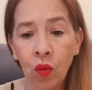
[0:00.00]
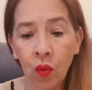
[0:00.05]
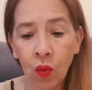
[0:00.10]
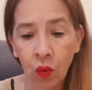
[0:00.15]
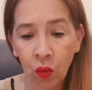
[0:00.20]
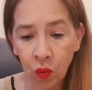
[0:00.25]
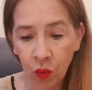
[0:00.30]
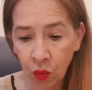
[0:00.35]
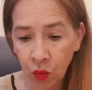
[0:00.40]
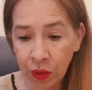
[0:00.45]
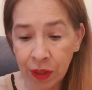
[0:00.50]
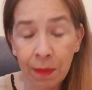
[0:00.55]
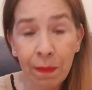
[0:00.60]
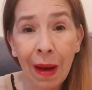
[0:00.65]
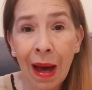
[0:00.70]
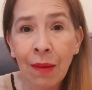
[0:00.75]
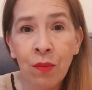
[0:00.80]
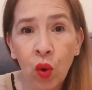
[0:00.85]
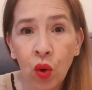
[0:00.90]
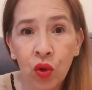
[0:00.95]
On n'est
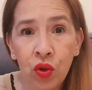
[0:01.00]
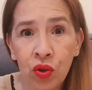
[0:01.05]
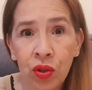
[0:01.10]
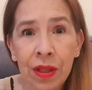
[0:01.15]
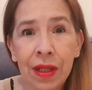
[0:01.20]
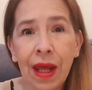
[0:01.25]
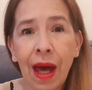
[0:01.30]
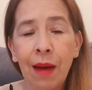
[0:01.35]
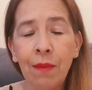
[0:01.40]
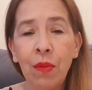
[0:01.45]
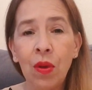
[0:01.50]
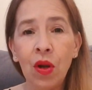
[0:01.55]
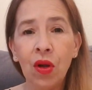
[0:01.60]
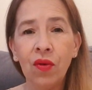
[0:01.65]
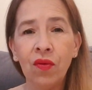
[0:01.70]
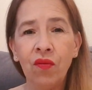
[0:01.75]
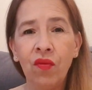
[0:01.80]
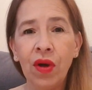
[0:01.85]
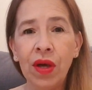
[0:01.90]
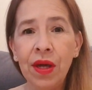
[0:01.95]
pas amoureux d'une table,
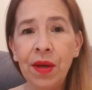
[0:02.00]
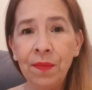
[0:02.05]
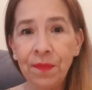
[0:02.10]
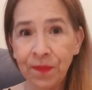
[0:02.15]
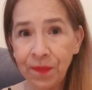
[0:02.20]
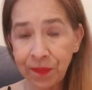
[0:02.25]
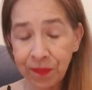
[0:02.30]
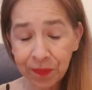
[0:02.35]
vous voyez